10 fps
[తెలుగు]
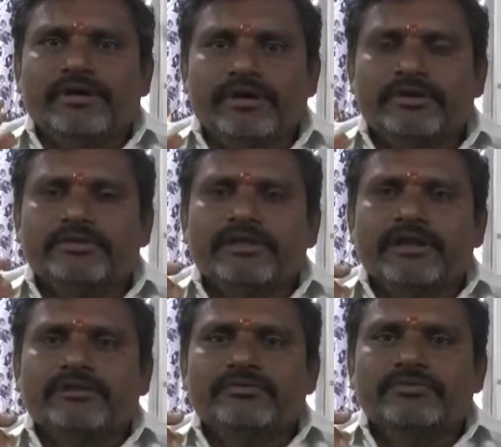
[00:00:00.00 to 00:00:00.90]
రెండో
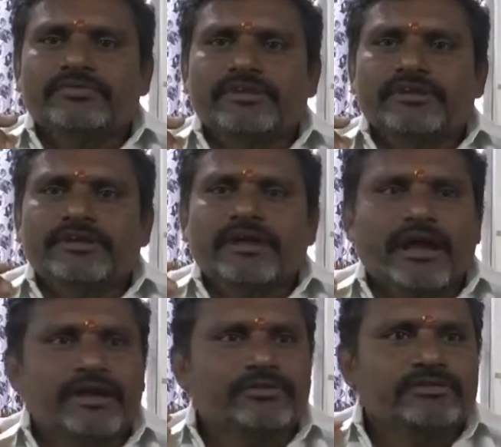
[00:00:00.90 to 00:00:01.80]
తారీఖు నుంచి
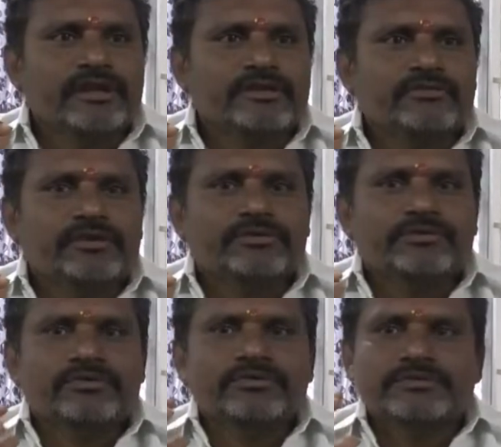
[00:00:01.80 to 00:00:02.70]
ఐదో తారీఖు వరకు
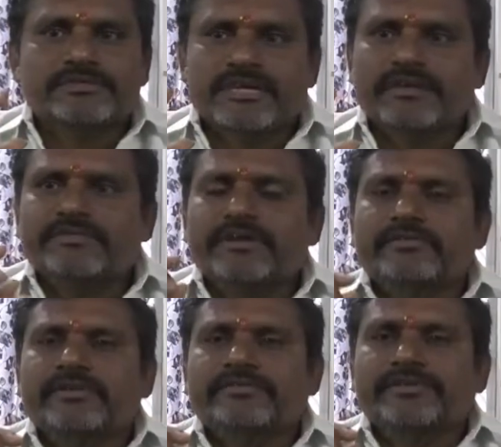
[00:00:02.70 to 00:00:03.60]
సర్టిఫికెట్
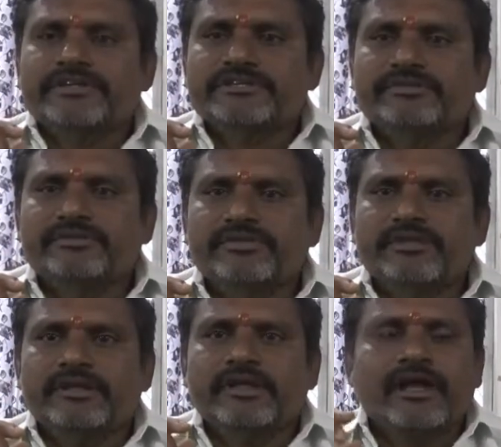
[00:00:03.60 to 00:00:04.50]
వెరిఫికేషన్ ఉంటుంది
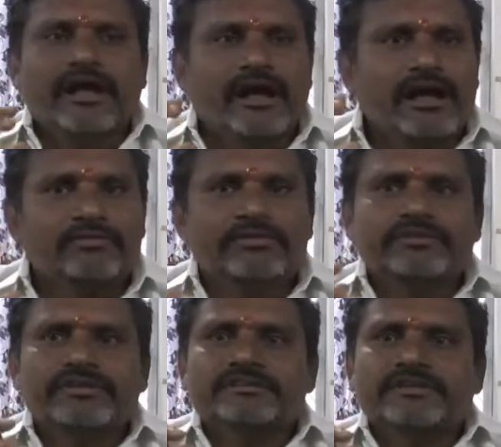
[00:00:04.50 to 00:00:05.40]
ఆల్
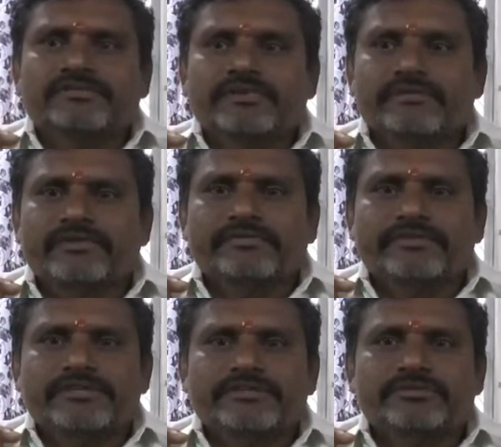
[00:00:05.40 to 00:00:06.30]
ఒరిజినల్ సర్టిఫికెట్
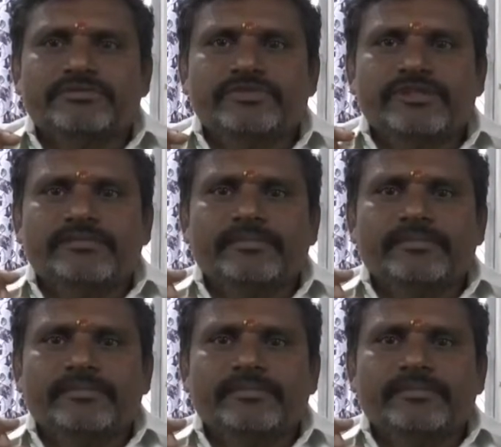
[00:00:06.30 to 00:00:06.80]
వెరిఫికేషన్ ఉంటుంది